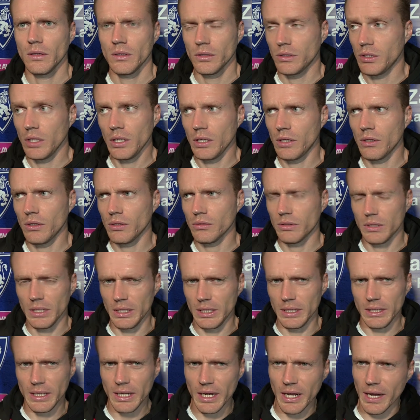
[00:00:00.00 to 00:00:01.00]
Sí, ¿no?
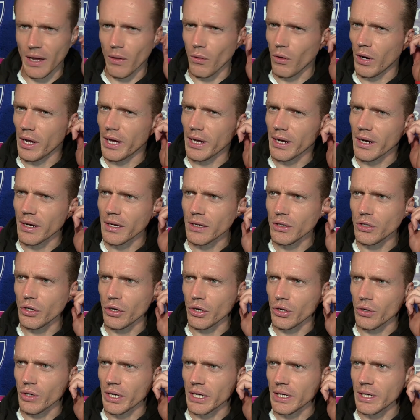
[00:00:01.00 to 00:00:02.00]
Y tiene que doler. Yo
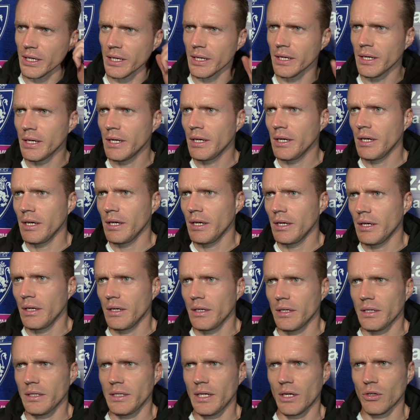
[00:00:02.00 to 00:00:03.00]
creo que
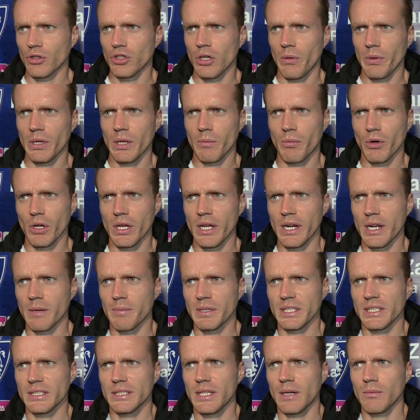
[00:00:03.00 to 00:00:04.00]
ya no solamente por quién
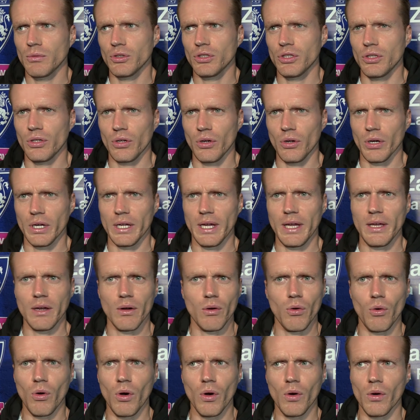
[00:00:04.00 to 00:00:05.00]
representamos, sino lo que hay en
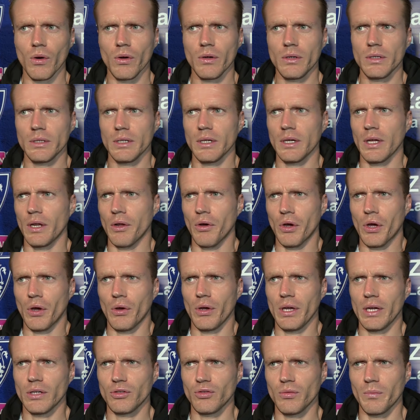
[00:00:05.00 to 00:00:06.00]
juego. Creo que
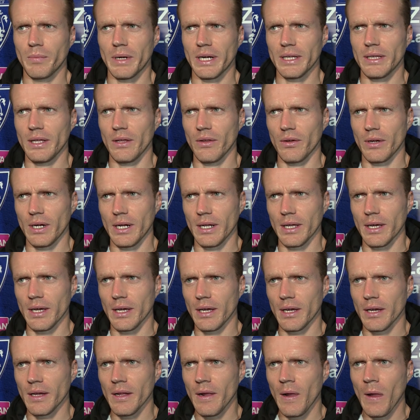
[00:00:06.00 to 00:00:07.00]
hoy es un partido en el
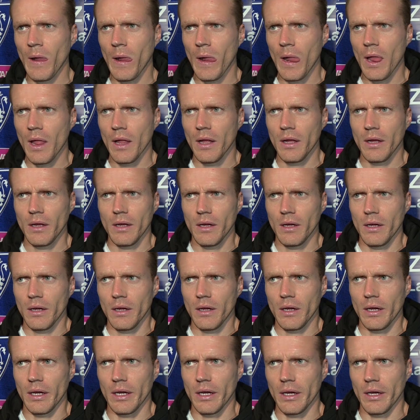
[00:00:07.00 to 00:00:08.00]
que
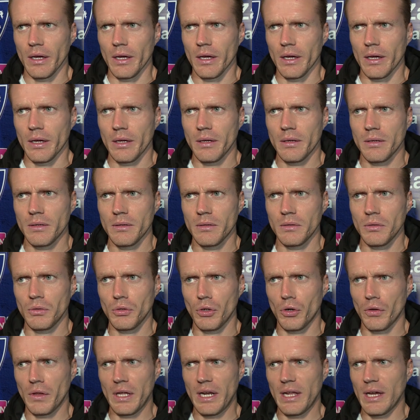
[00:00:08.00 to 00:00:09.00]
eh,
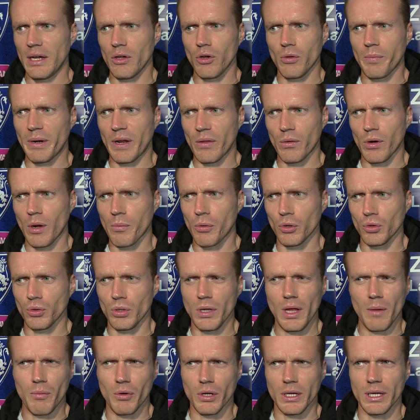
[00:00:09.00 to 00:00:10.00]
no diría yo perder una
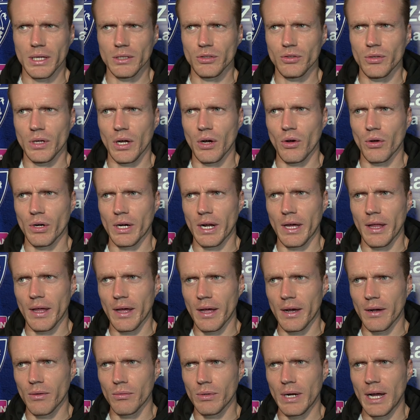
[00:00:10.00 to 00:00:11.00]
oportunidad porque es una
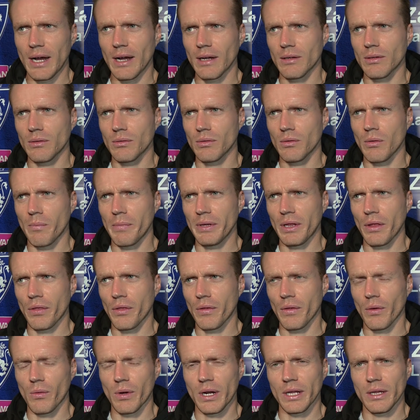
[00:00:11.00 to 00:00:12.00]
jornada, una
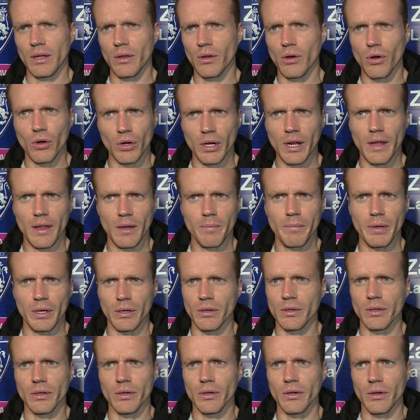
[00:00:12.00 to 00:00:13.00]
competición de 42 jornadas,
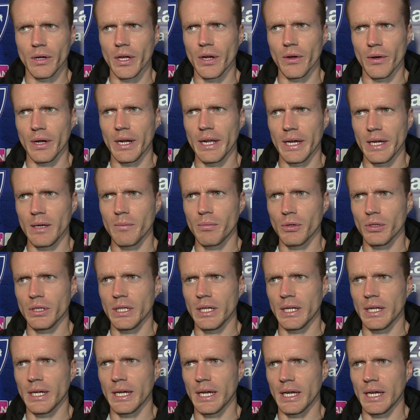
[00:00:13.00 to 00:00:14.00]
pero creo que el equipo
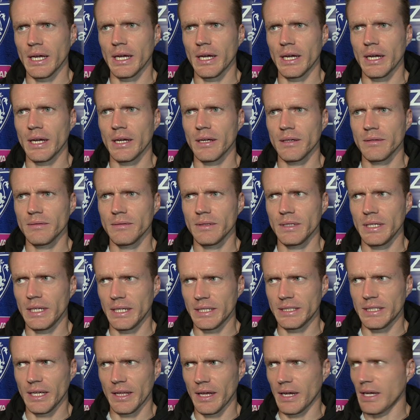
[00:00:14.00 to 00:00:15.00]
tiene que
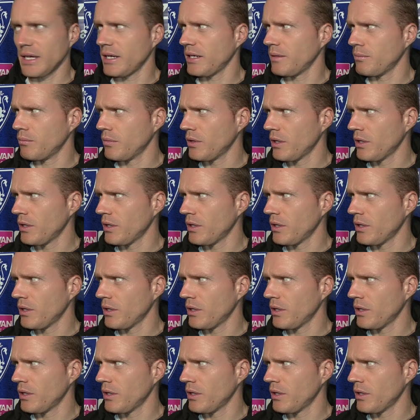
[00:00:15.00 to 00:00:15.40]
irse de aquí